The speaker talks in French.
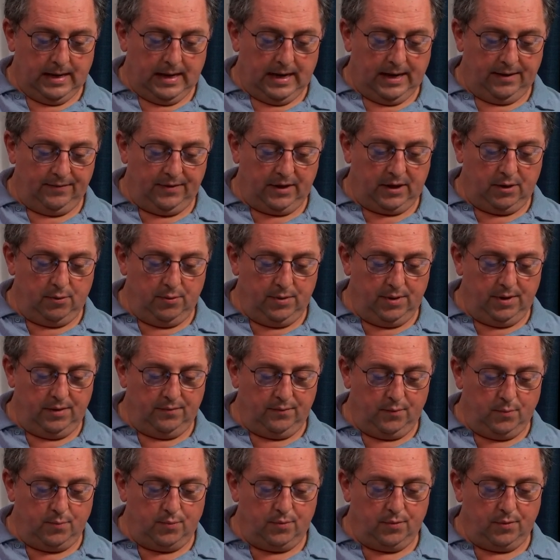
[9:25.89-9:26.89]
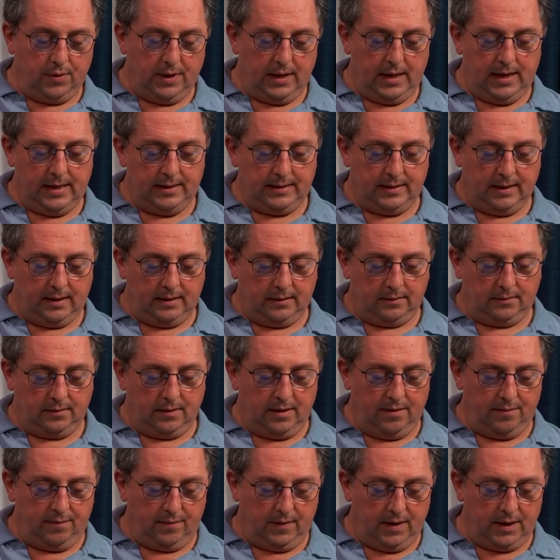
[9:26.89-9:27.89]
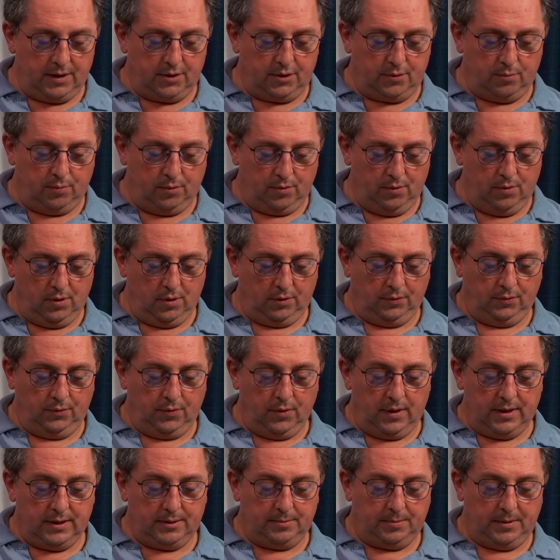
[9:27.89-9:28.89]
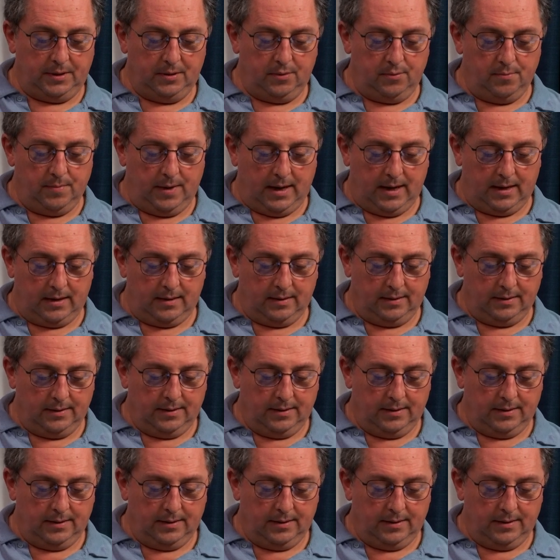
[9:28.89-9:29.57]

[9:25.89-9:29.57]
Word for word: Avec lui, vous pourrez éteindre les flèches brûlantes de l'esprit du mal.